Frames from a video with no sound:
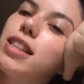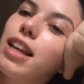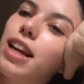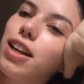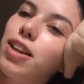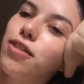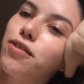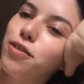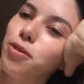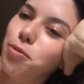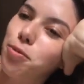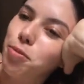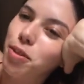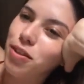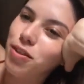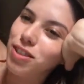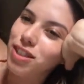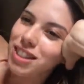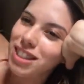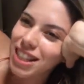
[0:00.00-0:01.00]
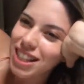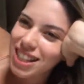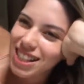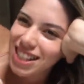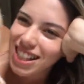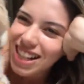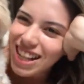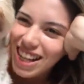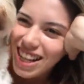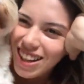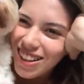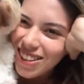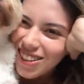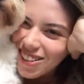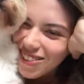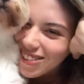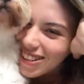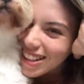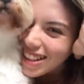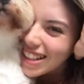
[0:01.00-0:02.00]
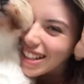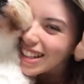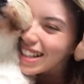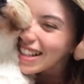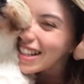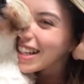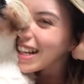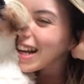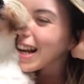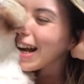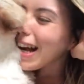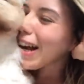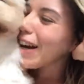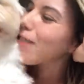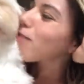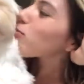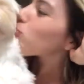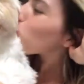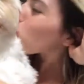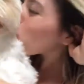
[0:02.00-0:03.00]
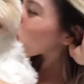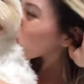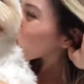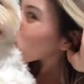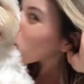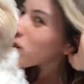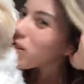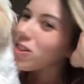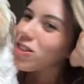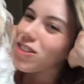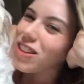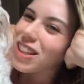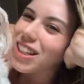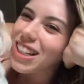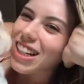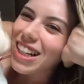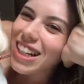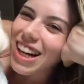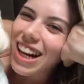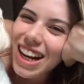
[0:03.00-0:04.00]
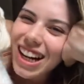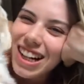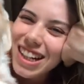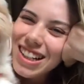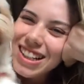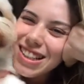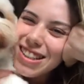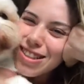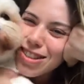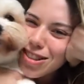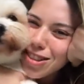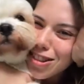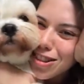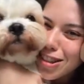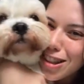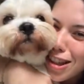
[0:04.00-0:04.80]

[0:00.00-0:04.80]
e aí eu filmo pra vocês. Ô, Macissá, eu tô aqui agarrando os que